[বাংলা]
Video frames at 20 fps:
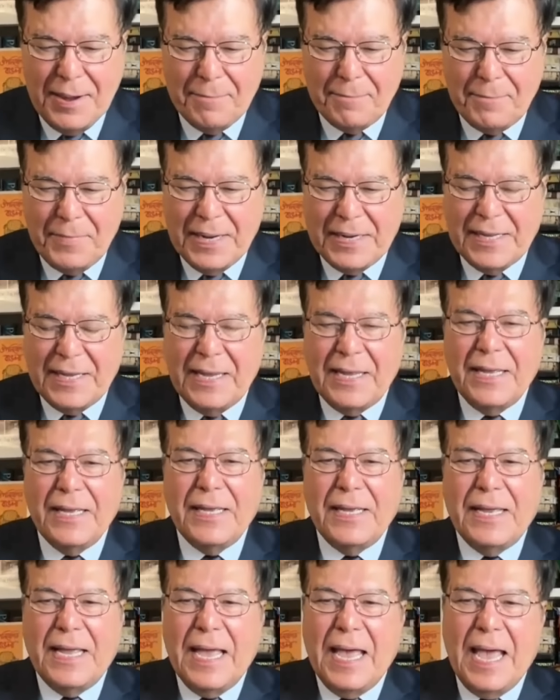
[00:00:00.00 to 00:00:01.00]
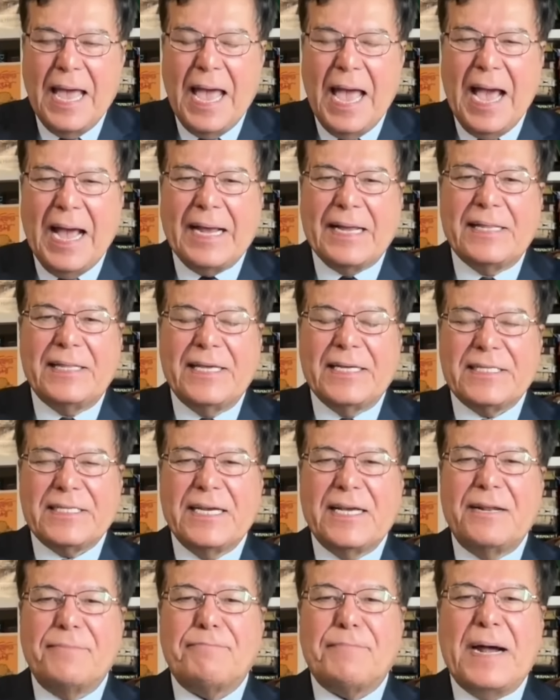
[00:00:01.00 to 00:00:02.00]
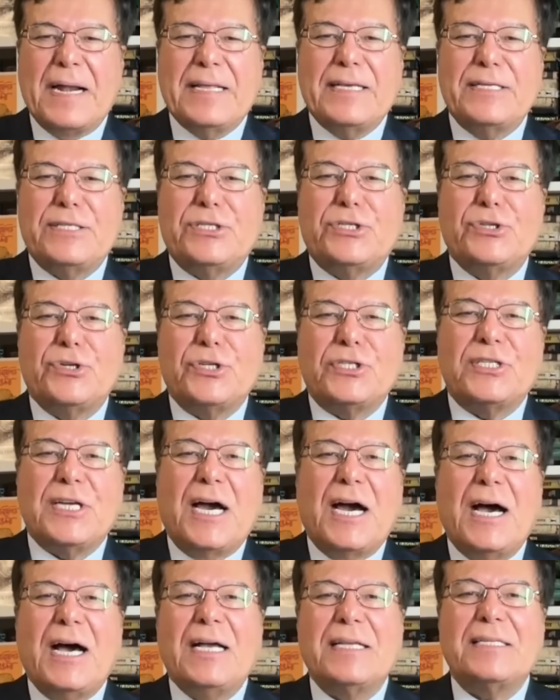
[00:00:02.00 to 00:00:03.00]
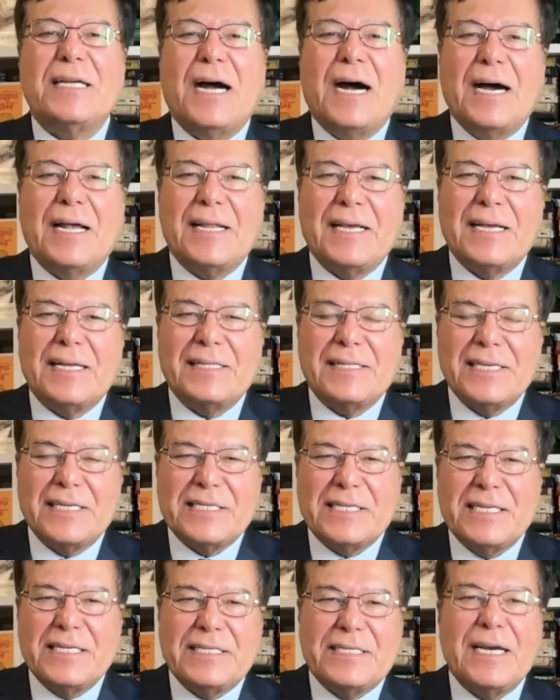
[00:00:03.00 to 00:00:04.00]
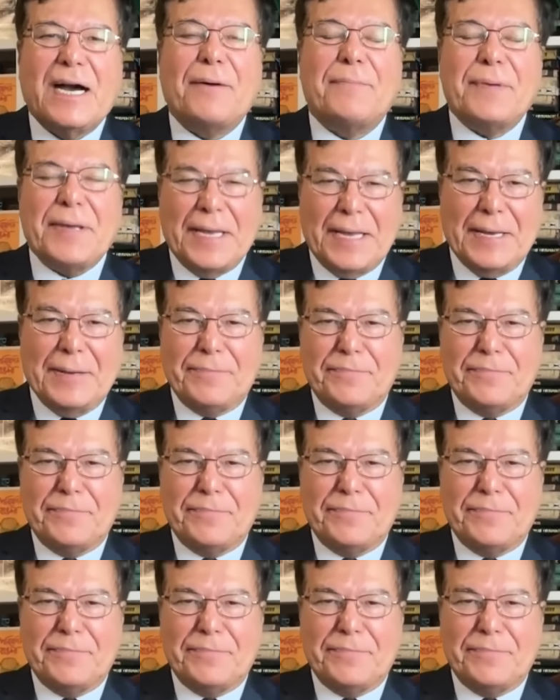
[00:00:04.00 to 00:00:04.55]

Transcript: মানে এক দেশের বাণিজ্য জাহাজ আরেক দেশে যাবে